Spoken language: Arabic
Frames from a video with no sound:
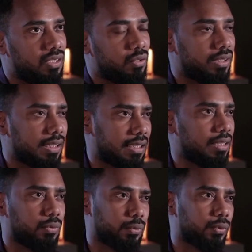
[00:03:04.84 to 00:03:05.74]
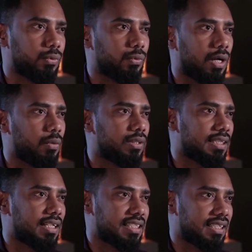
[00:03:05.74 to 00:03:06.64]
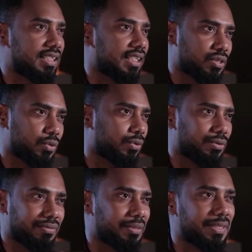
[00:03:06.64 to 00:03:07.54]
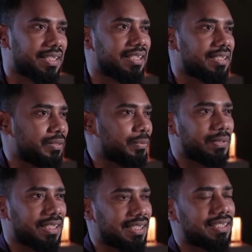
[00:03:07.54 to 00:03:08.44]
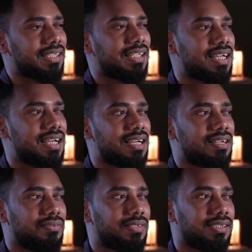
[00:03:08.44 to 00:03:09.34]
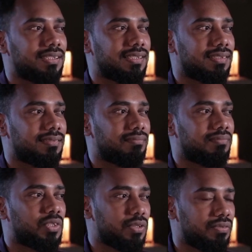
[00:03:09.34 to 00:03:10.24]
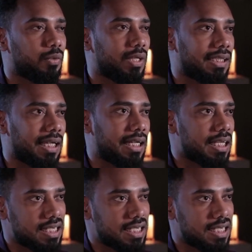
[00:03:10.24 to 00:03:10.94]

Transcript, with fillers: عدت للعود وحاولت أن أسترجع صوته في البيت وكذا فكنت في وقتها أن